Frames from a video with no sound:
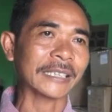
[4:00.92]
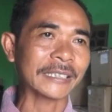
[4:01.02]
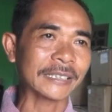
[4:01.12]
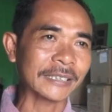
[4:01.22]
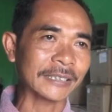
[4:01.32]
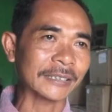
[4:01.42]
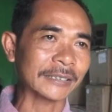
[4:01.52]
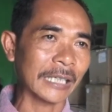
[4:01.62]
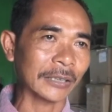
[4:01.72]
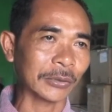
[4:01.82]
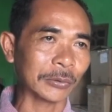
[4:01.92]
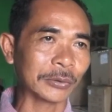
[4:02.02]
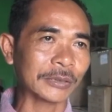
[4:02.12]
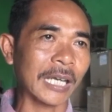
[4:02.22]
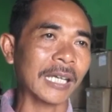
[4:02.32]
tinggi yang
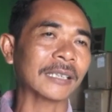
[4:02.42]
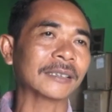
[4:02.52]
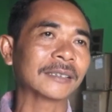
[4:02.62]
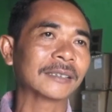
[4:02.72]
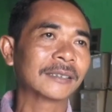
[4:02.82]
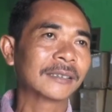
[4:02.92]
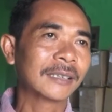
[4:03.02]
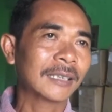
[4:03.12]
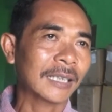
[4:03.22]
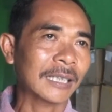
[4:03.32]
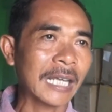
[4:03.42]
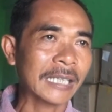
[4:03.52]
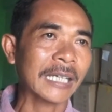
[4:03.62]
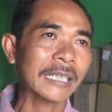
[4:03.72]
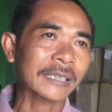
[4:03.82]
dulunya
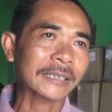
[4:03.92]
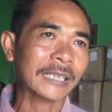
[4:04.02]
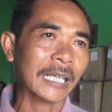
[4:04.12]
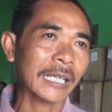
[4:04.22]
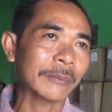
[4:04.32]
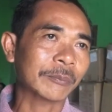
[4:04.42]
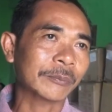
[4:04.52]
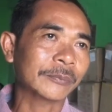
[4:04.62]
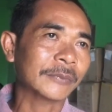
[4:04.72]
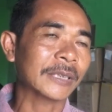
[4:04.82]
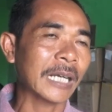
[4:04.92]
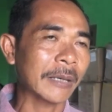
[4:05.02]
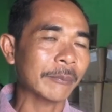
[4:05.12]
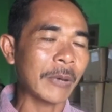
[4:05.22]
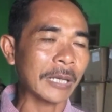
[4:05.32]
kenaikan kisaran kena
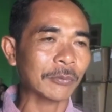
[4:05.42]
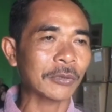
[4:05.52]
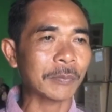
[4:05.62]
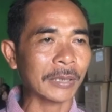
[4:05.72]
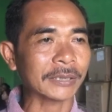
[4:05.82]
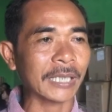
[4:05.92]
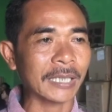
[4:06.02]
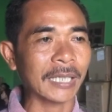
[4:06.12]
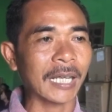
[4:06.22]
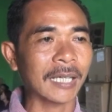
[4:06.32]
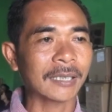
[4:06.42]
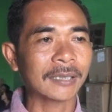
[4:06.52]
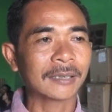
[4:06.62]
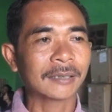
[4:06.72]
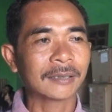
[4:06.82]
40 persen lah
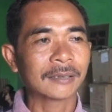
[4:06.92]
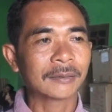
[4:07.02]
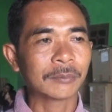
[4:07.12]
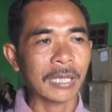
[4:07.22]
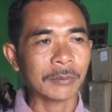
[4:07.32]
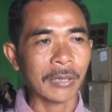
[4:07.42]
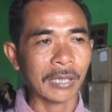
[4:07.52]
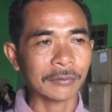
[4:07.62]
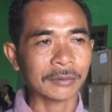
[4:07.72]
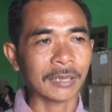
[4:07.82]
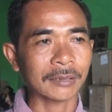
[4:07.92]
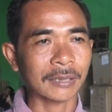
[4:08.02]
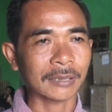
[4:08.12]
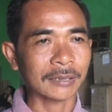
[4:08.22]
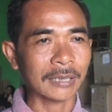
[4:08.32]
bahan bakunya
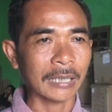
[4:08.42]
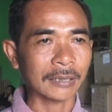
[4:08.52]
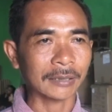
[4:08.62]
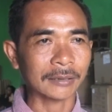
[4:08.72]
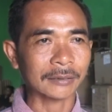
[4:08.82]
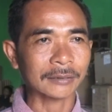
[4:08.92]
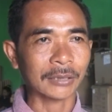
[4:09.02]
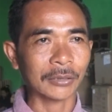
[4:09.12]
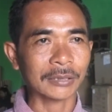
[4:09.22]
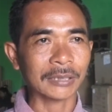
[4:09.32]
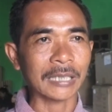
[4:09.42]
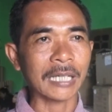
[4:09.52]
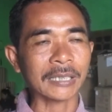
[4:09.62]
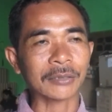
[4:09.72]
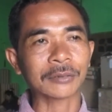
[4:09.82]
jadi kan terus kita
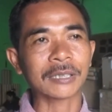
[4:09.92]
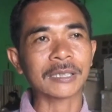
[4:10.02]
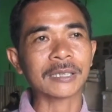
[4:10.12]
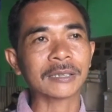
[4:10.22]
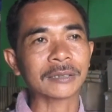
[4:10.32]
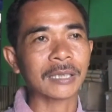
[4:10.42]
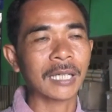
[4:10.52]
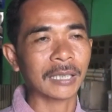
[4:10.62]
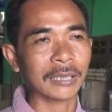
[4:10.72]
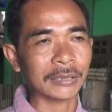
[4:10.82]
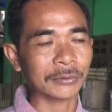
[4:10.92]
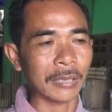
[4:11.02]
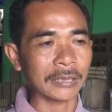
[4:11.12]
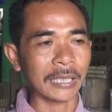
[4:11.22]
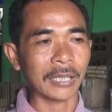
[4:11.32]
ngikuti harga
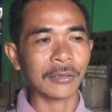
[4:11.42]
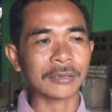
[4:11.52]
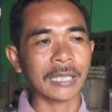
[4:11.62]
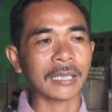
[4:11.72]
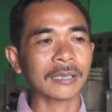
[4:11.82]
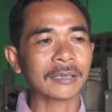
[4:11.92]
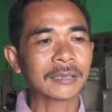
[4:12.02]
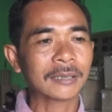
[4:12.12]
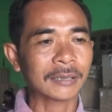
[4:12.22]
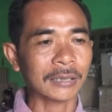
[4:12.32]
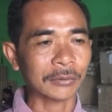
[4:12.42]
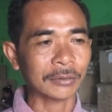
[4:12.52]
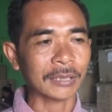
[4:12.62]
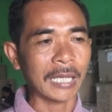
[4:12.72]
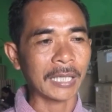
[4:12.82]
jualnya itu ya
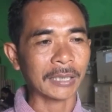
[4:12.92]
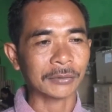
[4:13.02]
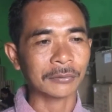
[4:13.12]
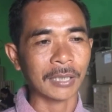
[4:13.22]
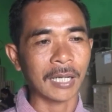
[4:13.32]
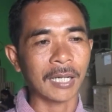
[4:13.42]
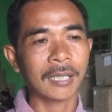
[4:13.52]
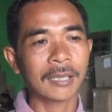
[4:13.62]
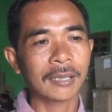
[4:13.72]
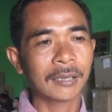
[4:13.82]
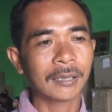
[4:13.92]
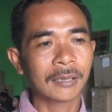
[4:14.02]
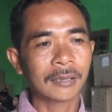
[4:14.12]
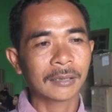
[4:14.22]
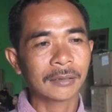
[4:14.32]
ngikuti naik juga kalau
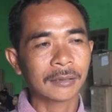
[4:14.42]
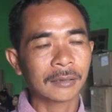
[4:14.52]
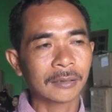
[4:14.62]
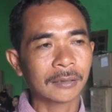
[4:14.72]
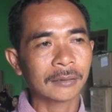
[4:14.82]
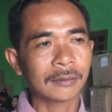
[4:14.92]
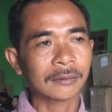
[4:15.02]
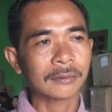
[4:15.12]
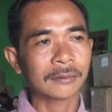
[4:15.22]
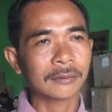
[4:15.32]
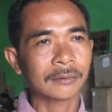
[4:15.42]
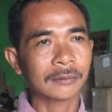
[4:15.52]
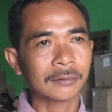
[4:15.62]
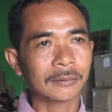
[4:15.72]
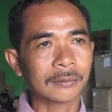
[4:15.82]
harga jual tok apa
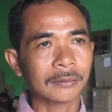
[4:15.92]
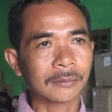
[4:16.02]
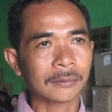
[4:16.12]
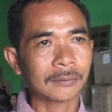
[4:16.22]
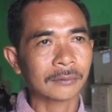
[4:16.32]
juga dinaikkan